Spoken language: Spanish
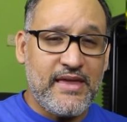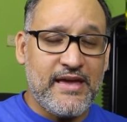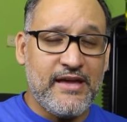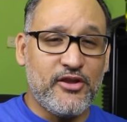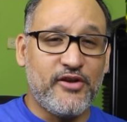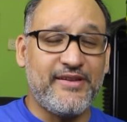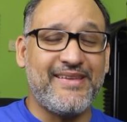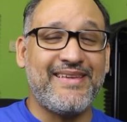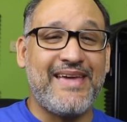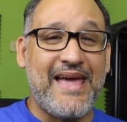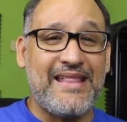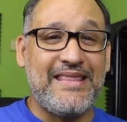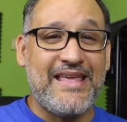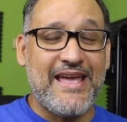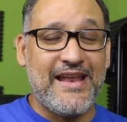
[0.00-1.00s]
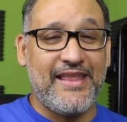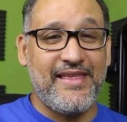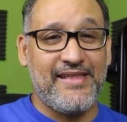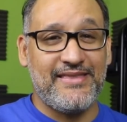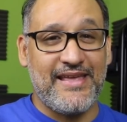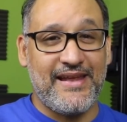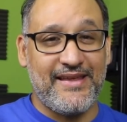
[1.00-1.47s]
Entonces, ¿qué tiene de
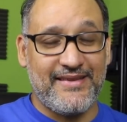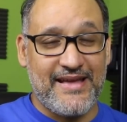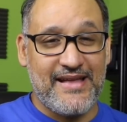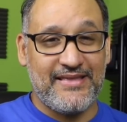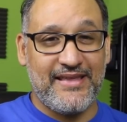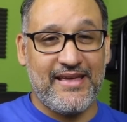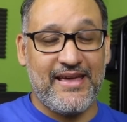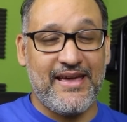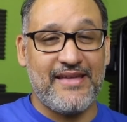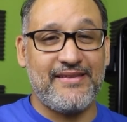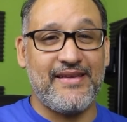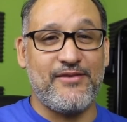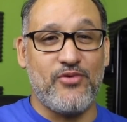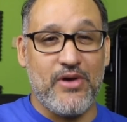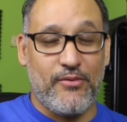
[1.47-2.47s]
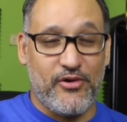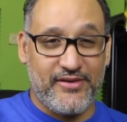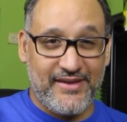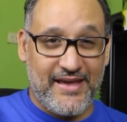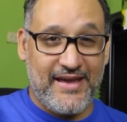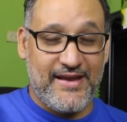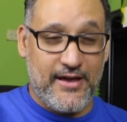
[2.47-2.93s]
interesante este nuevo
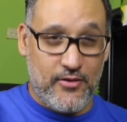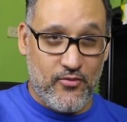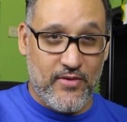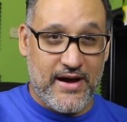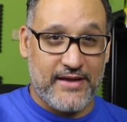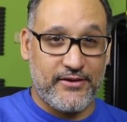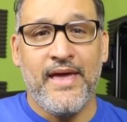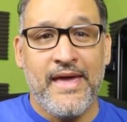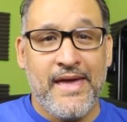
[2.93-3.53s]
Serie 4?